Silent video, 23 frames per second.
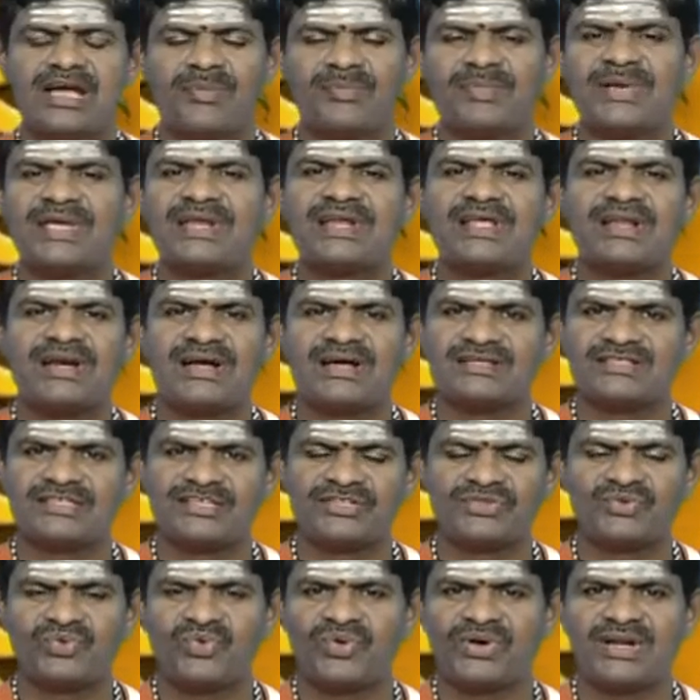மீனராசி
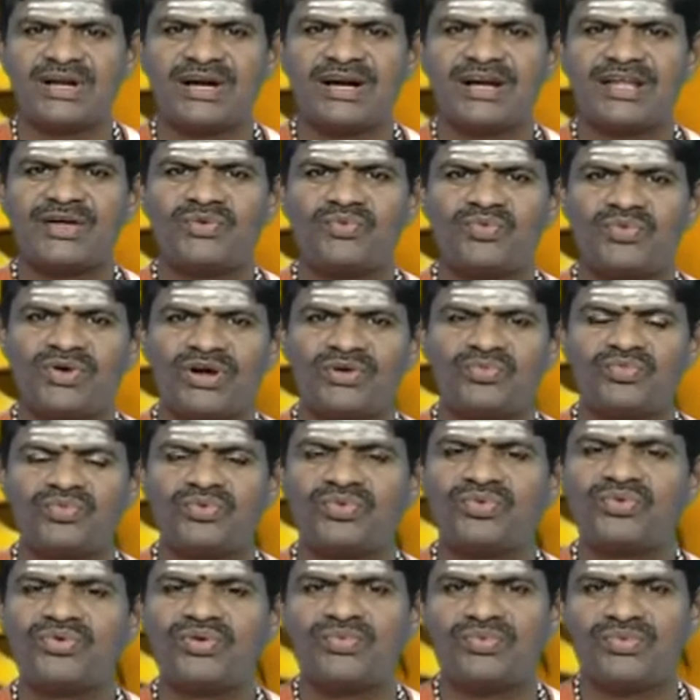தோழர்களே உங்கள்
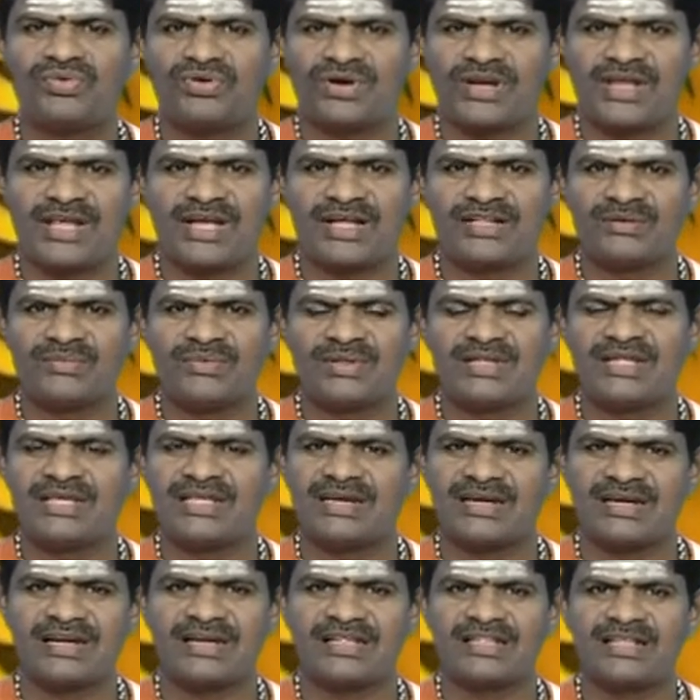பூர்வ புண்ணியாதிபதி
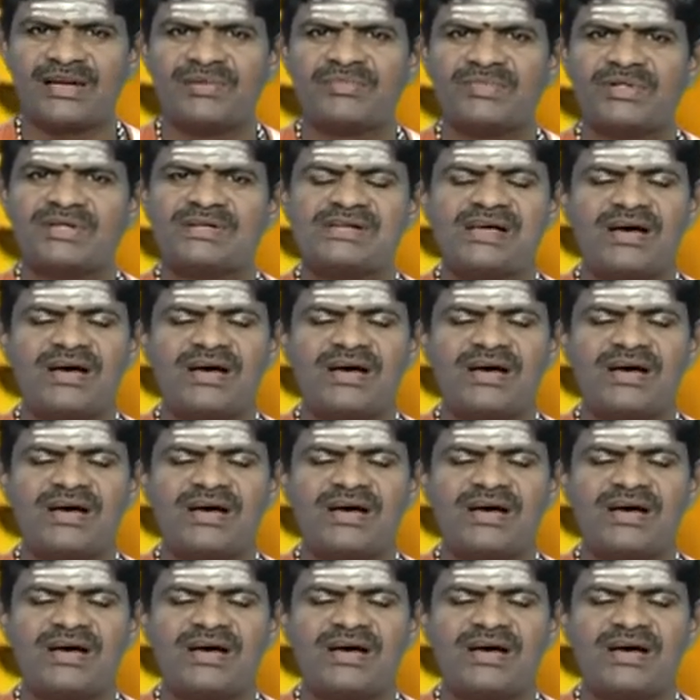இன்றைய தினம்